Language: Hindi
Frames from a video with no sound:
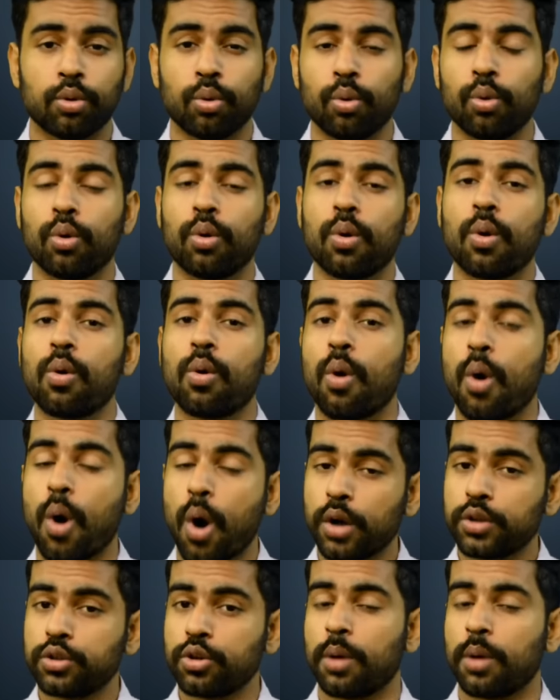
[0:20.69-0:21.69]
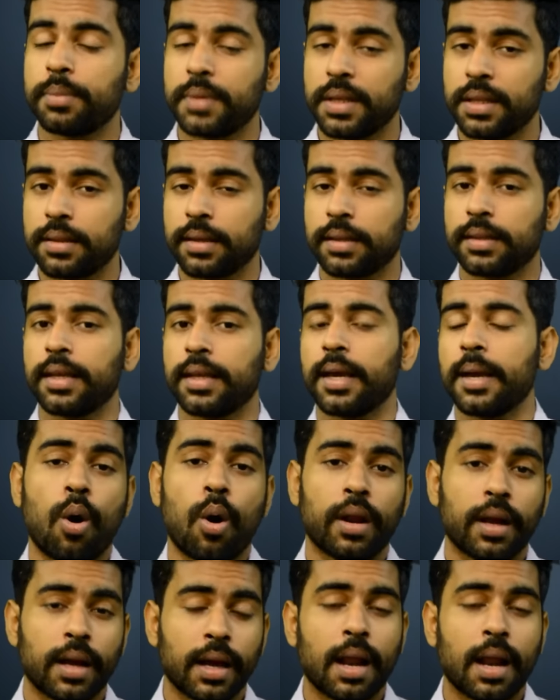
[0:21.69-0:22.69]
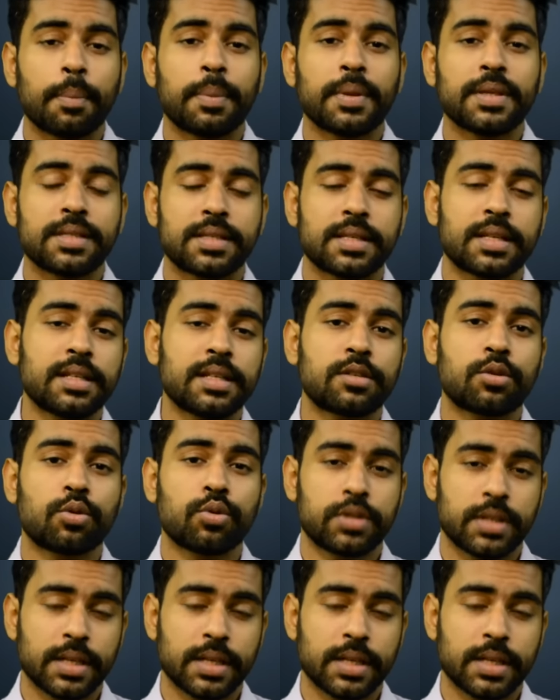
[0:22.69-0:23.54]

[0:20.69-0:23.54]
दो लोगों को और जॉब दे सकते हैं और अगर आप इन स्किल्स को